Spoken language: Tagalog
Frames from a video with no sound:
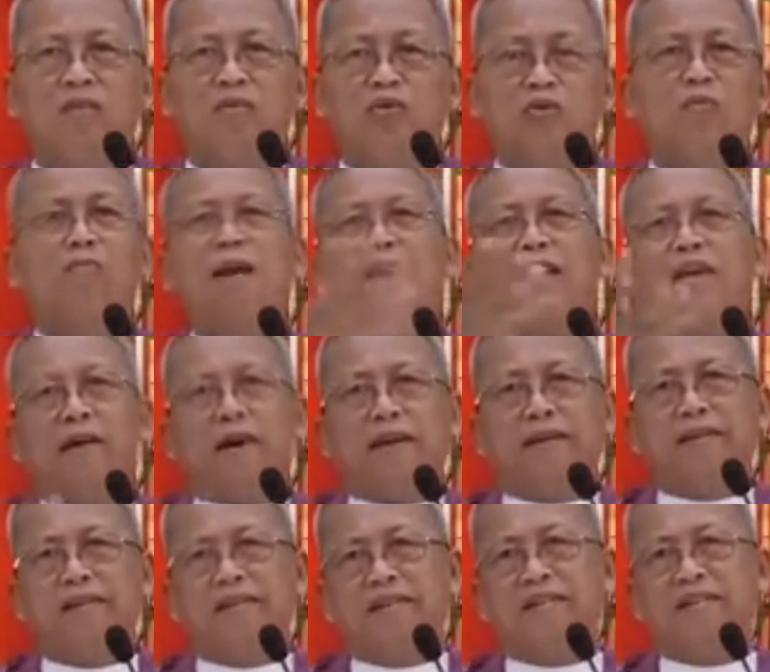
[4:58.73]
Musumbalik man.
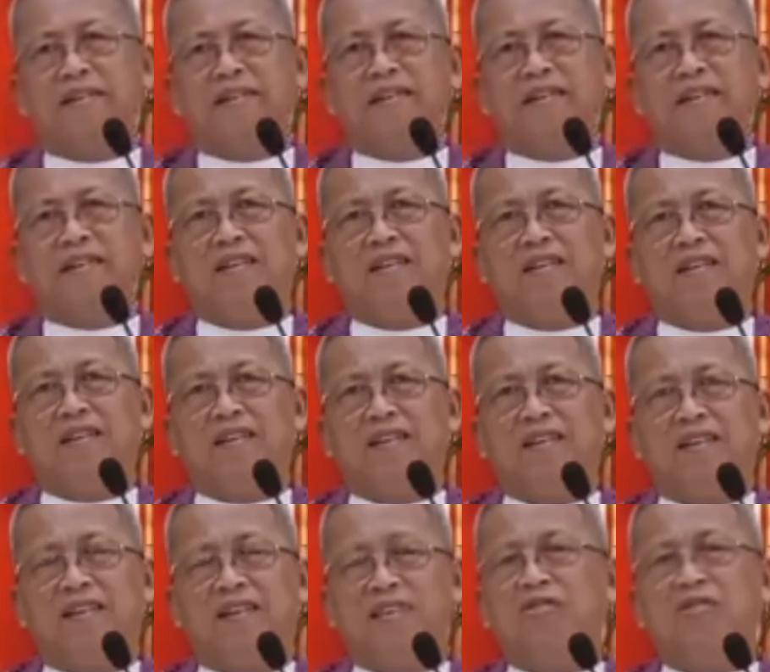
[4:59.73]

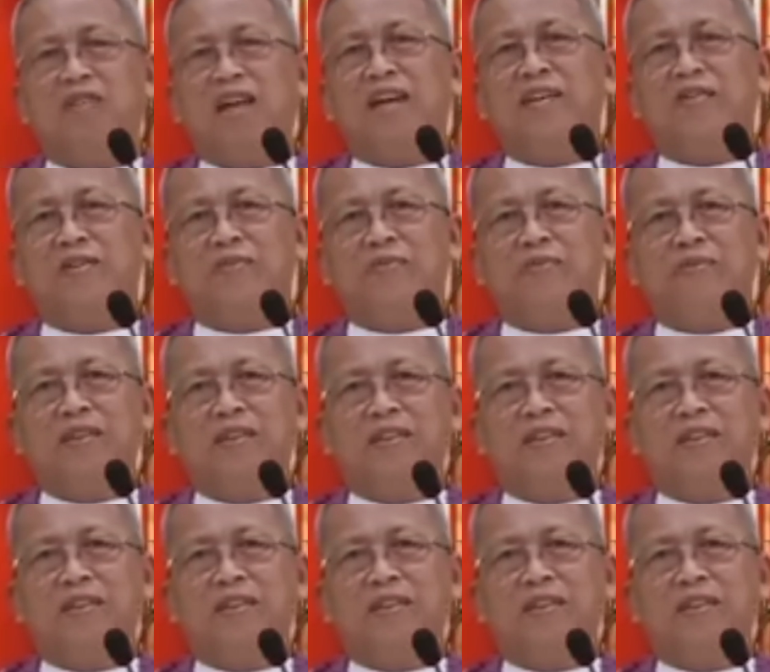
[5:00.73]
Lisod kayo.